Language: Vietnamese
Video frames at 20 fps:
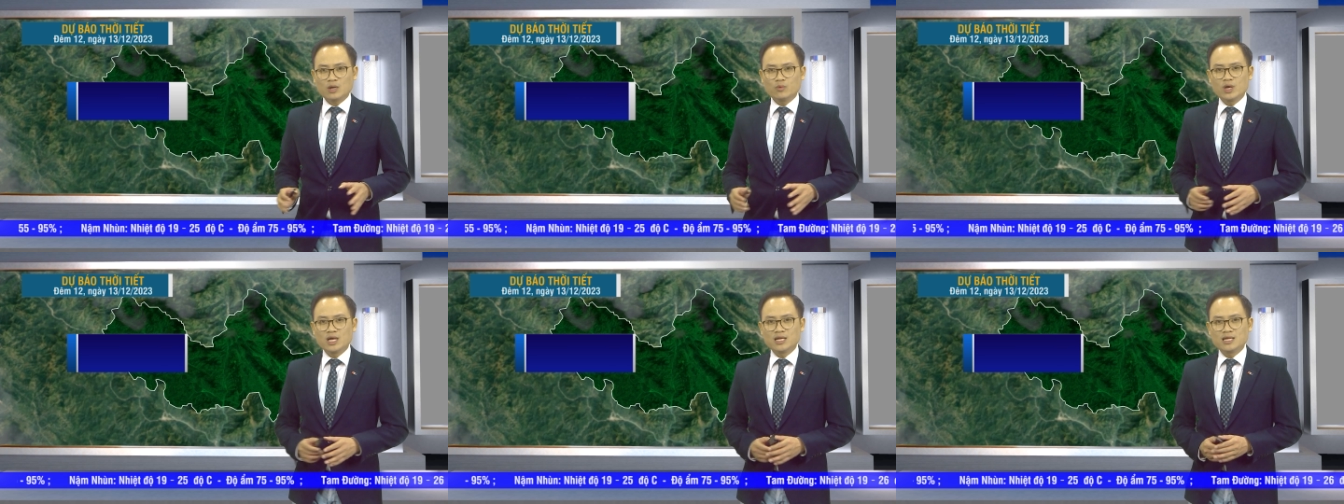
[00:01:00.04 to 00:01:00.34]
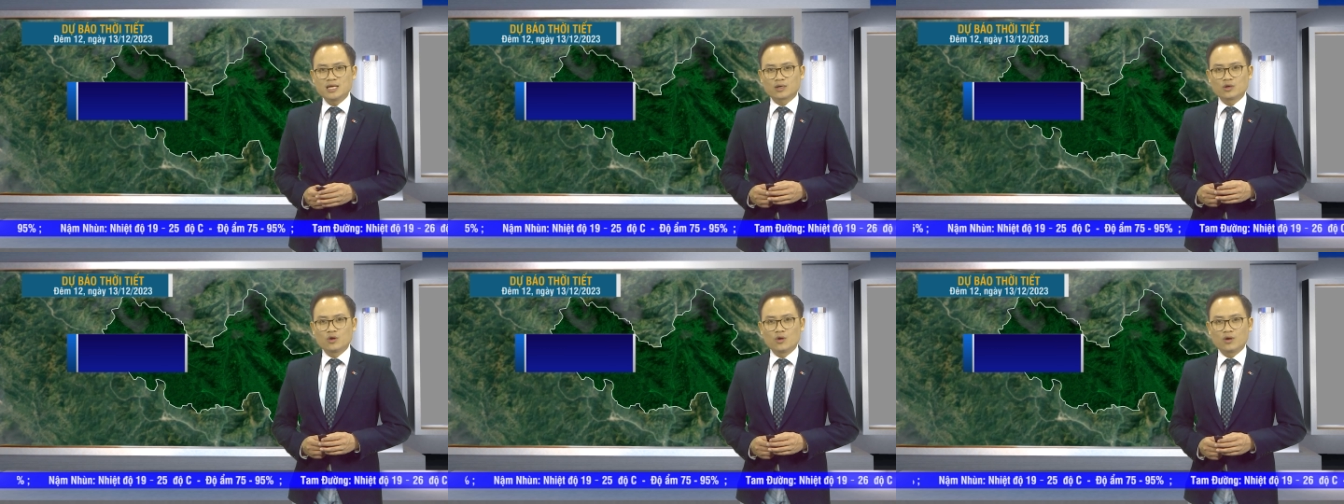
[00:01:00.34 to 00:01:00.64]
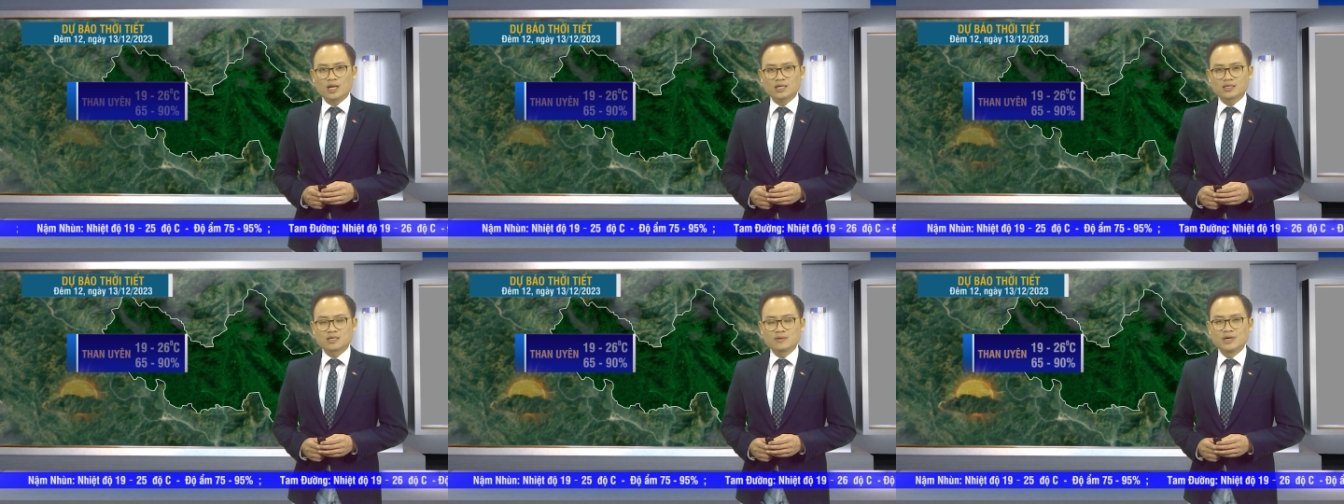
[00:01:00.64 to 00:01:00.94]
Nguyên nhiệt độ
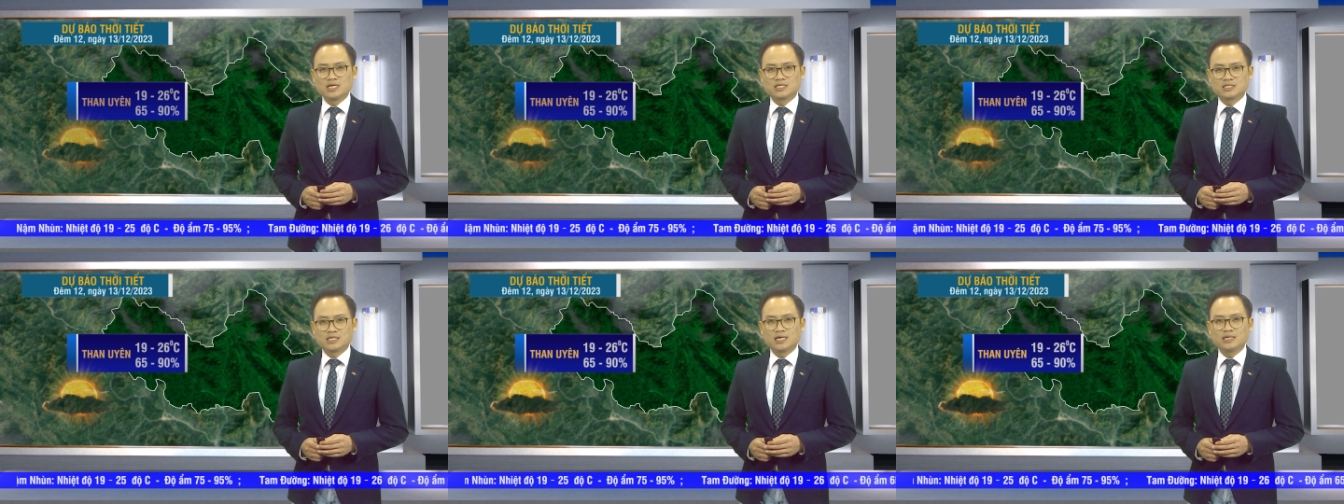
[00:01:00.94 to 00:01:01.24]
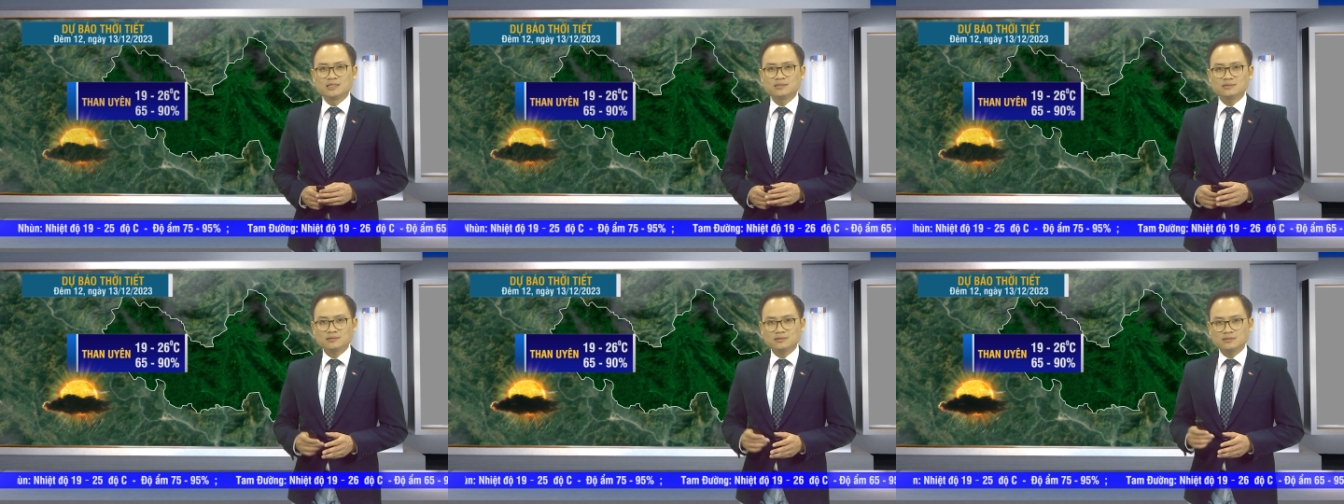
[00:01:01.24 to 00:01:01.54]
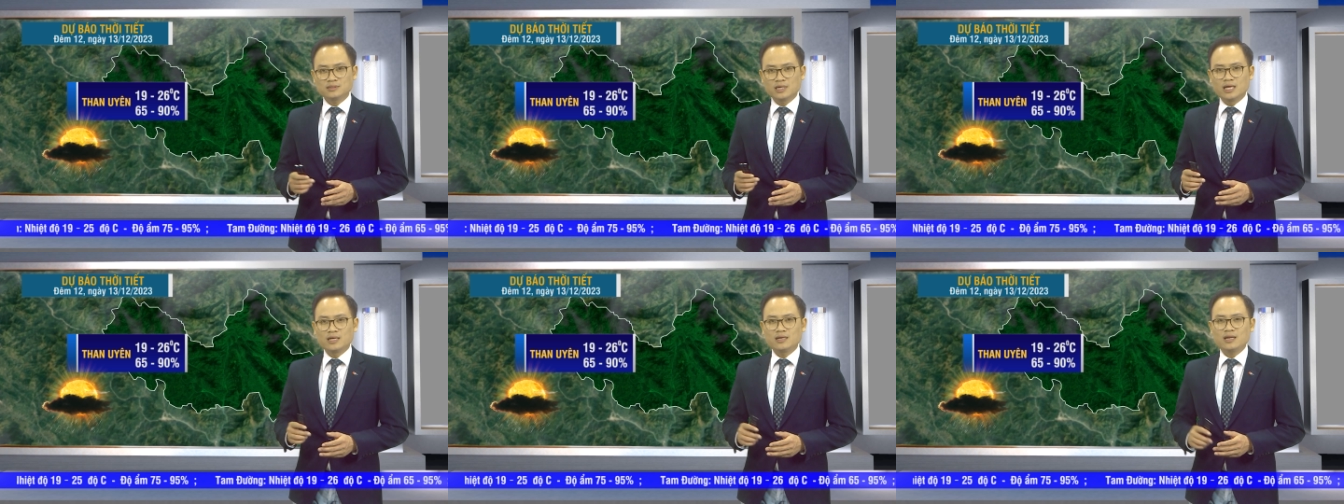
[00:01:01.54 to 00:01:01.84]
là từ mười chín
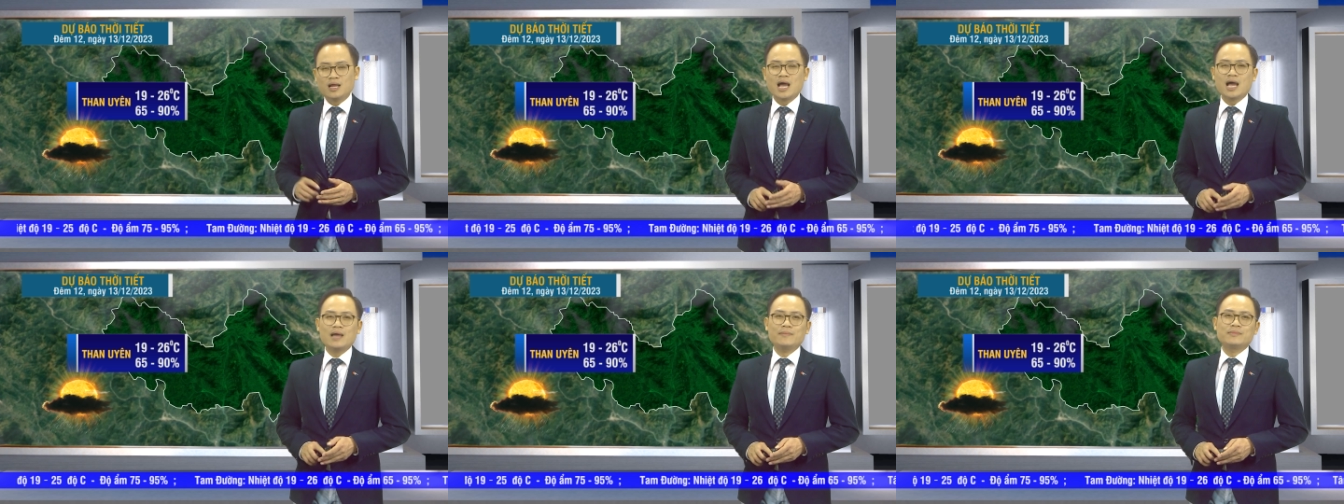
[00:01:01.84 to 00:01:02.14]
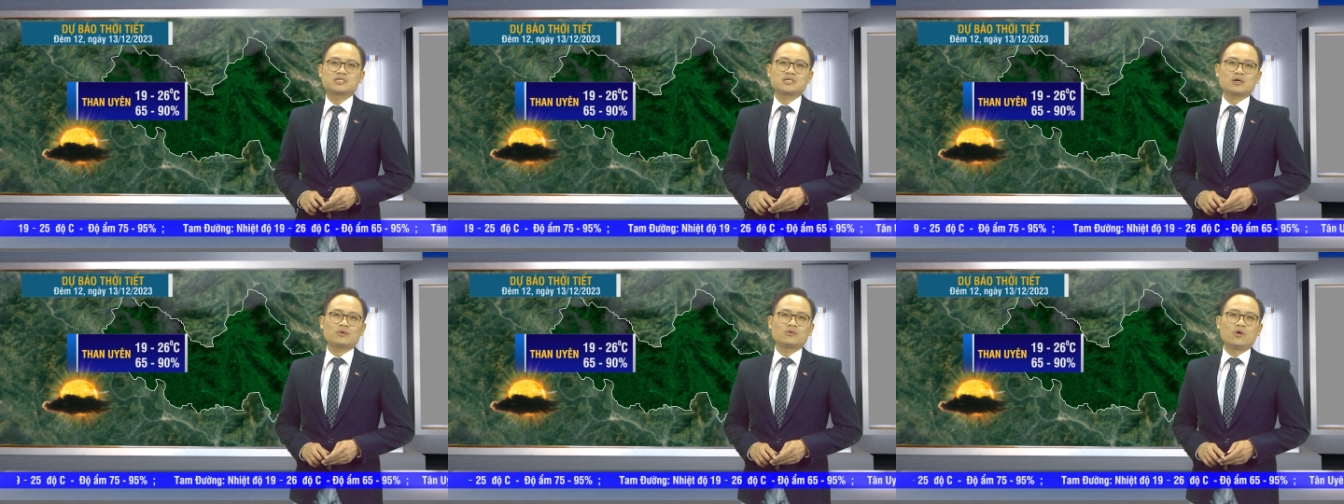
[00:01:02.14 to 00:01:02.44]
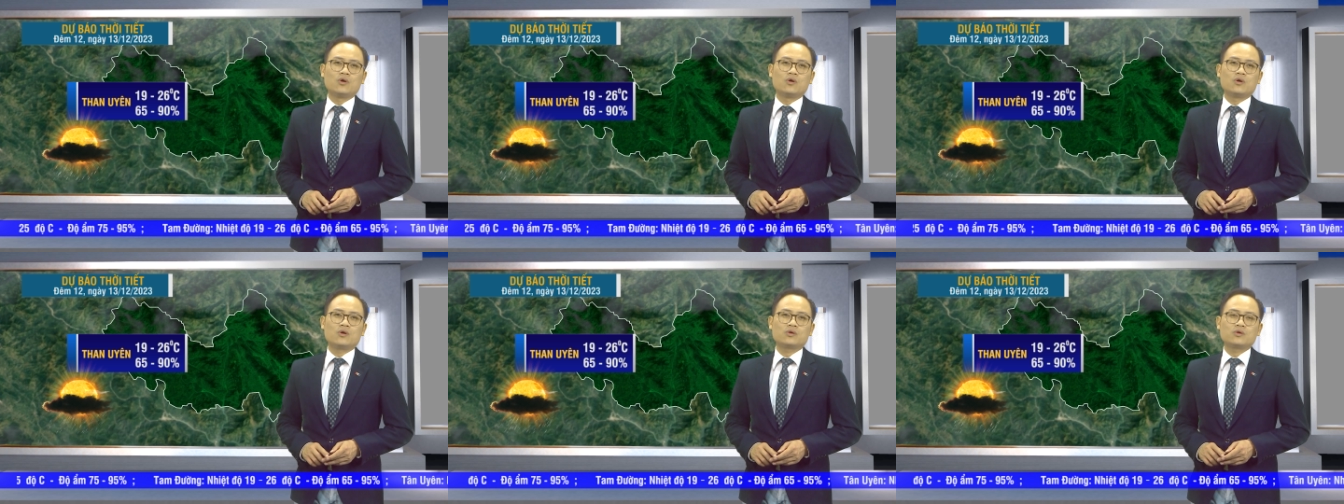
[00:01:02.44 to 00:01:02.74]
đến hai mươi sáu
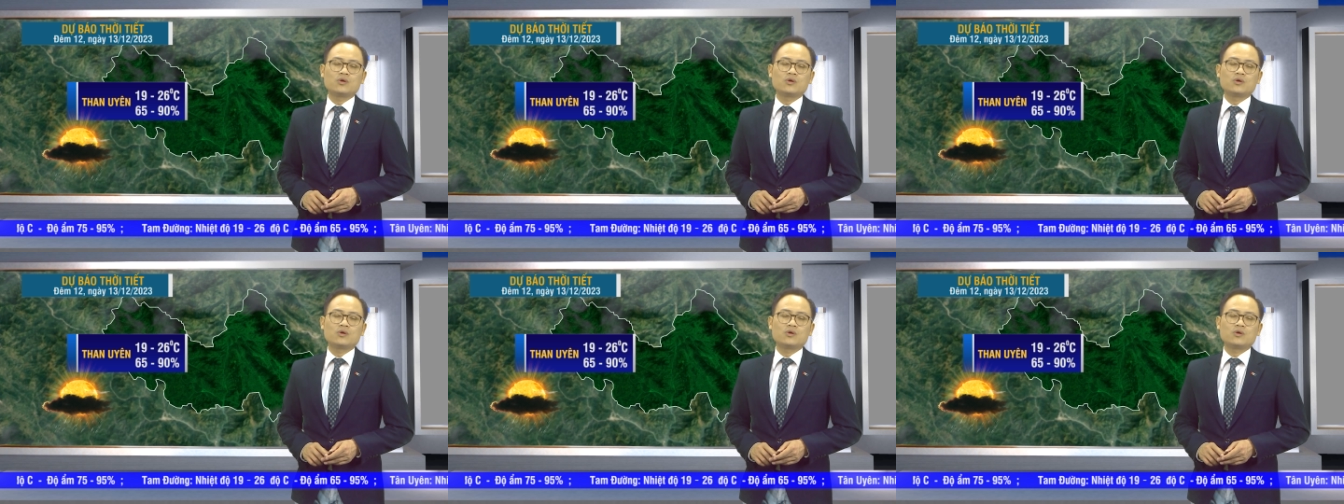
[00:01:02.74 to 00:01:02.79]
độ,